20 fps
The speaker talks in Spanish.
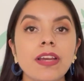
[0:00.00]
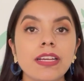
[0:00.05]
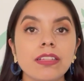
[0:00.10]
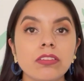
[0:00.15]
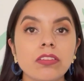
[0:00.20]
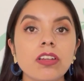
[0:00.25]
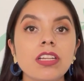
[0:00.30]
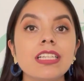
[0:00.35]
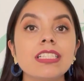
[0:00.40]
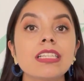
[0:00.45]

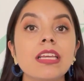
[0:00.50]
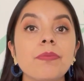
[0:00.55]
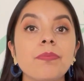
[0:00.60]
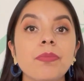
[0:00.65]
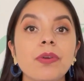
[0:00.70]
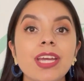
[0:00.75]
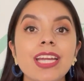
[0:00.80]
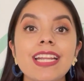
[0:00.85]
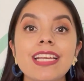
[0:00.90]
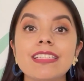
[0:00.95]
factores que
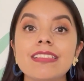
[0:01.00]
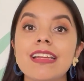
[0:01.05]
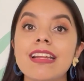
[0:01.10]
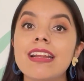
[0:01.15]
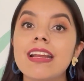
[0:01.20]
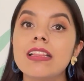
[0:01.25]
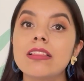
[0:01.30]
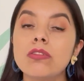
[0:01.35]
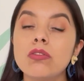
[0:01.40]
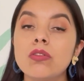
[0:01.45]
pueden
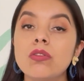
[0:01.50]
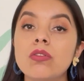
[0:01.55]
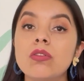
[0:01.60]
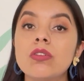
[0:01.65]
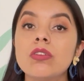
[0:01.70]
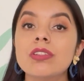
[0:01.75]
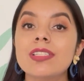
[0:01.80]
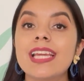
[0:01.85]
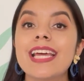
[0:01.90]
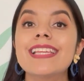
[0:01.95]
hacer que tu
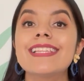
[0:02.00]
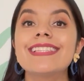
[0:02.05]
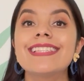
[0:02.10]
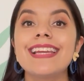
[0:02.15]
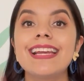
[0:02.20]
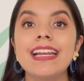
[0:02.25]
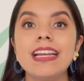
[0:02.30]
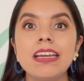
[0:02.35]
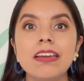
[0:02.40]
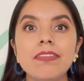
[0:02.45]
glucosa
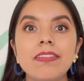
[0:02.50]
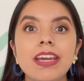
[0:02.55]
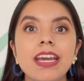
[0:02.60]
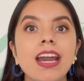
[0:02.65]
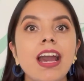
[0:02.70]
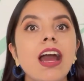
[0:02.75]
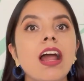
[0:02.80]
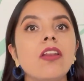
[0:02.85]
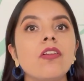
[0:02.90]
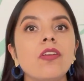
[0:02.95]
se eleve
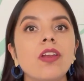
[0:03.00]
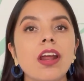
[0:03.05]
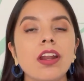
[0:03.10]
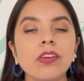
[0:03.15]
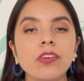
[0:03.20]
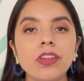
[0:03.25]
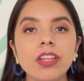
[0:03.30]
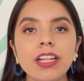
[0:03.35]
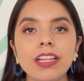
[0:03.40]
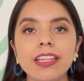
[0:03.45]
a lo
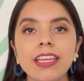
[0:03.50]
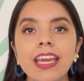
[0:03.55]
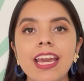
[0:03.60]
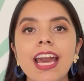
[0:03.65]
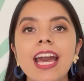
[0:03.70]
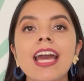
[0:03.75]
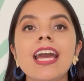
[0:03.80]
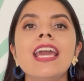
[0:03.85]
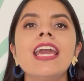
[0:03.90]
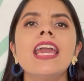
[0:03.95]
largo del
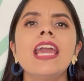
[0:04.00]
día